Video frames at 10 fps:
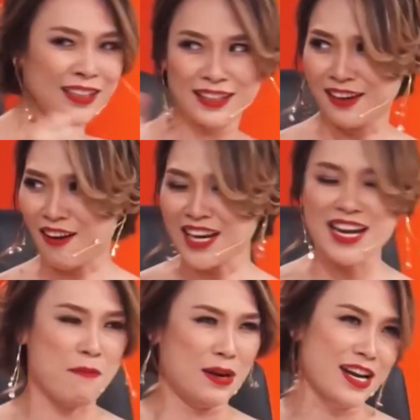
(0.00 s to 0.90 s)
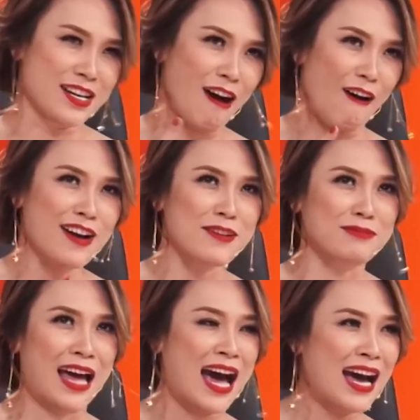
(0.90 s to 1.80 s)
á có khi nào mình nên đổi
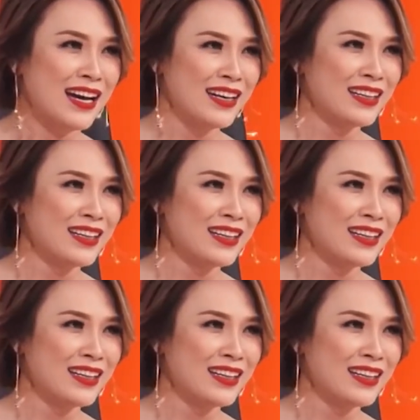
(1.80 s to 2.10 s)
không ta